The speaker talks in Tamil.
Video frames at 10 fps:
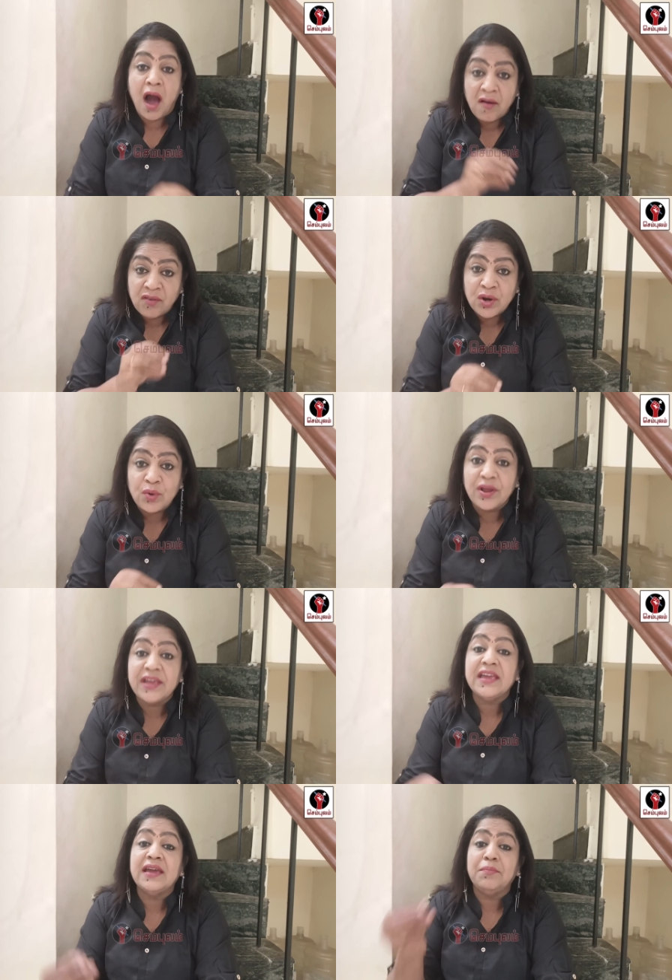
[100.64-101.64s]

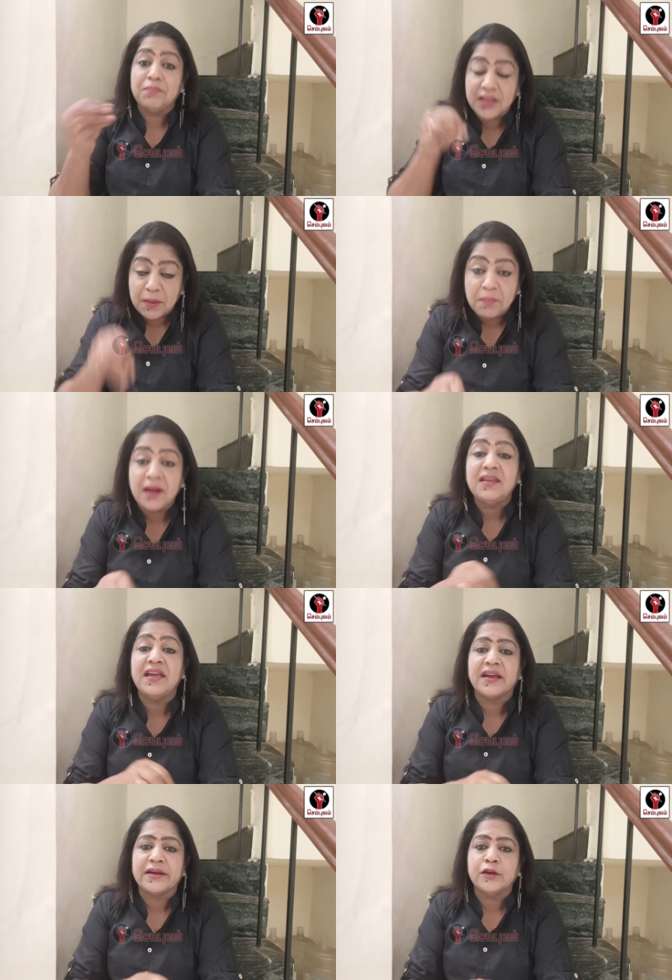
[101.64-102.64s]
அவருடைய
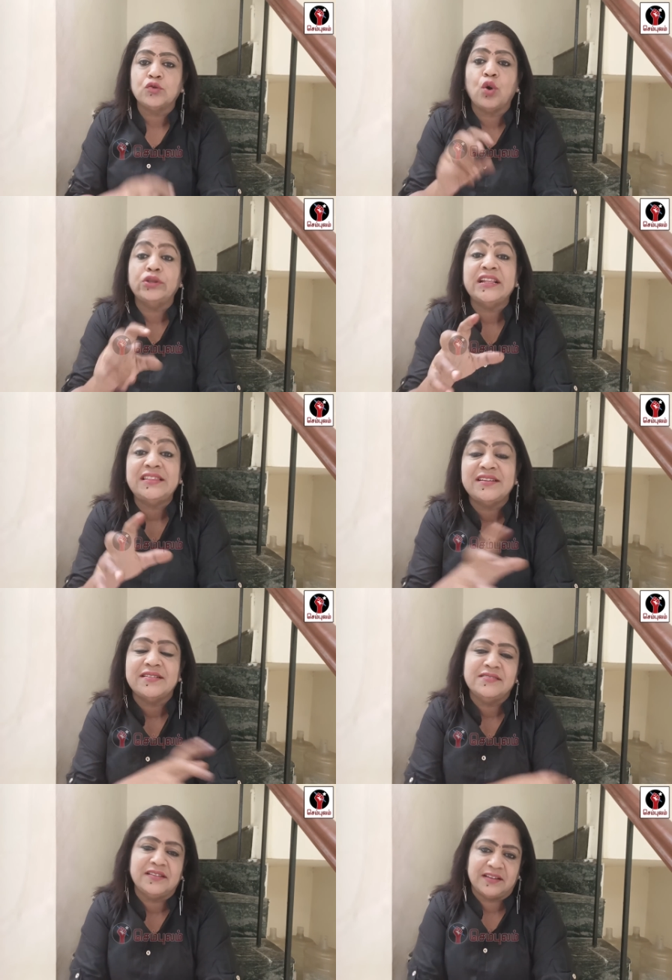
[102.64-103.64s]
எம்எல்ஏக்கள் கொதித்து
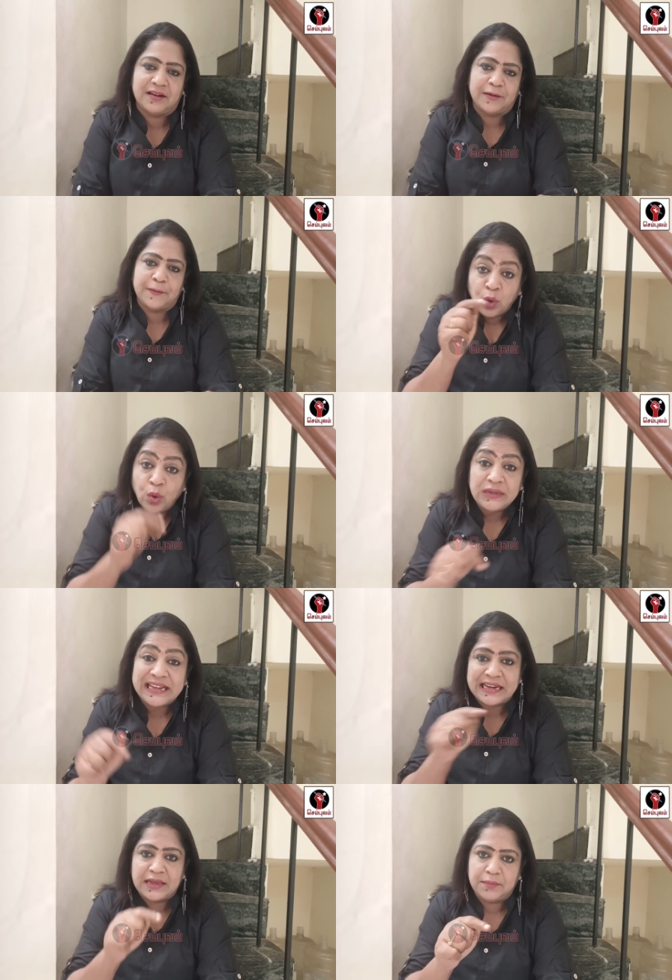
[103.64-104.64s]
எழுந்திருக்கார்
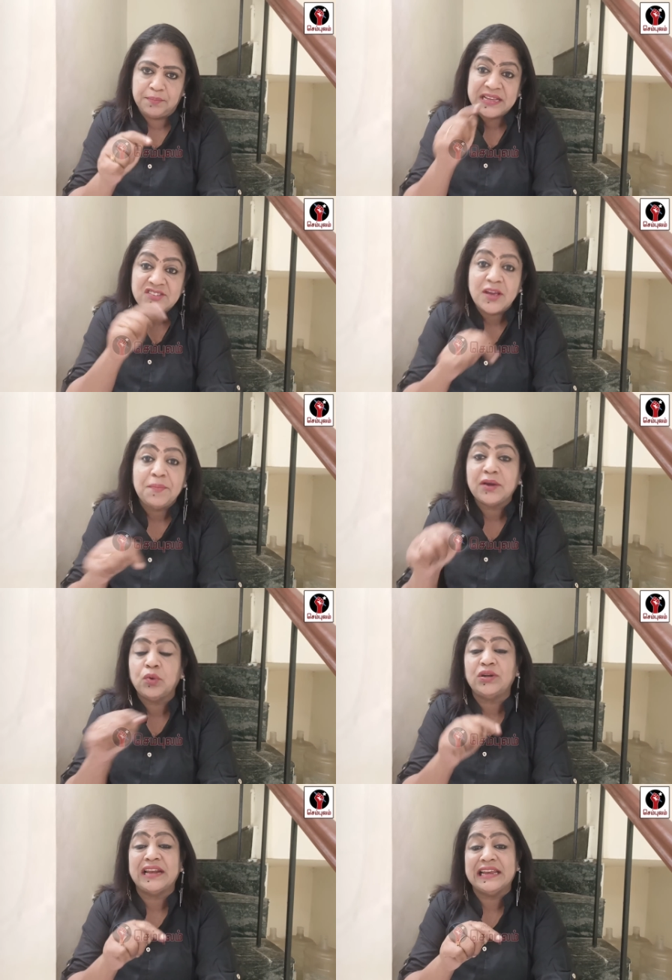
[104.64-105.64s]
கூட்டணி பிஜேபி
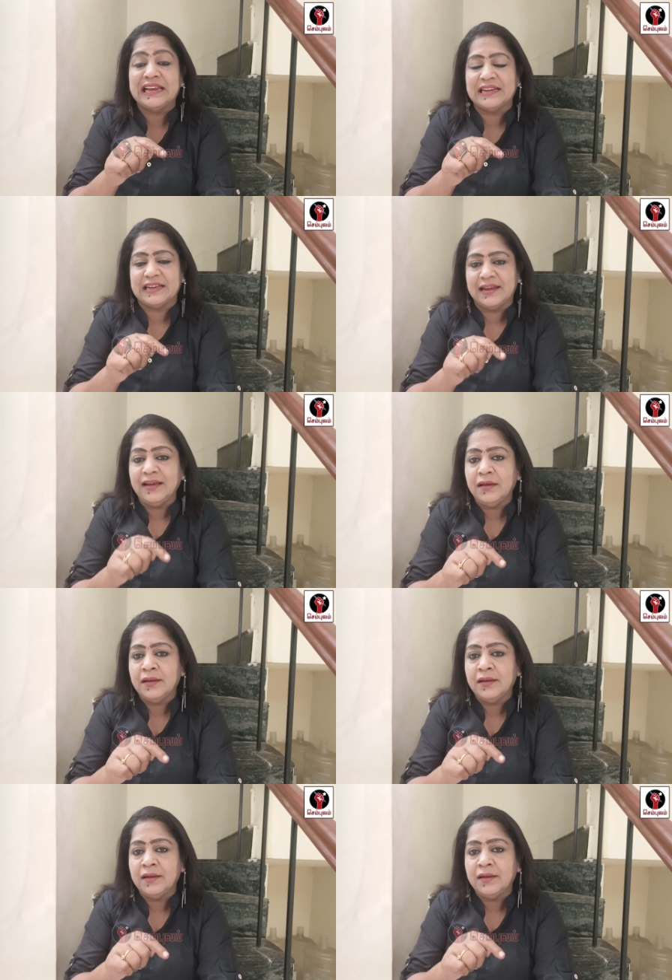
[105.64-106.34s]
கூட்டணியில் இருக்கிற